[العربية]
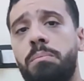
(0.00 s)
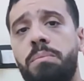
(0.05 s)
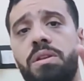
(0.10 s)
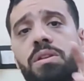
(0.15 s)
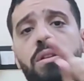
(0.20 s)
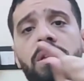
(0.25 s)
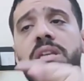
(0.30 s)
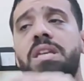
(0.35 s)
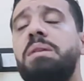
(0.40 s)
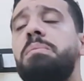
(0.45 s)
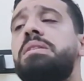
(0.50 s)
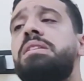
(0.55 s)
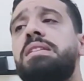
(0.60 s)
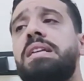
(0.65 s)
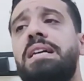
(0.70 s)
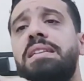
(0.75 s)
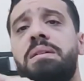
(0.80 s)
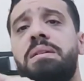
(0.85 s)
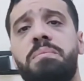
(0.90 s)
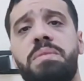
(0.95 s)
من قيمه
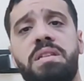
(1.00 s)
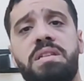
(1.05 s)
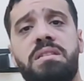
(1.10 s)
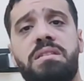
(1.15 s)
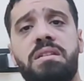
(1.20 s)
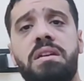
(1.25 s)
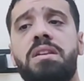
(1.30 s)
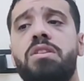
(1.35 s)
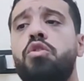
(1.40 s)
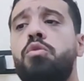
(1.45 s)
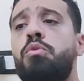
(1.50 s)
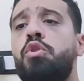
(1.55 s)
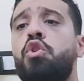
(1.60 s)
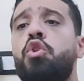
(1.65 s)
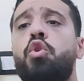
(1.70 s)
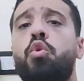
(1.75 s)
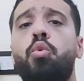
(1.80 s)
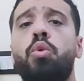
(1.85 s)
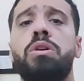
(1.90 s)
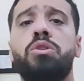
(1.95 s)
الاتحاد المنستيري ومن
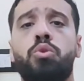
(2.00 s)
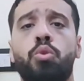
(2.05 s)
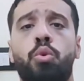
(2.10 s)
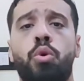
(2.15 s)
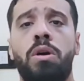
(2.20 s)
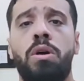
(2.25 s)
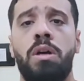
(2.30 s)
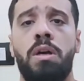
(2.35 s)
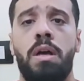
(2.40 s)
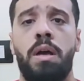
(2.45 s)
قوته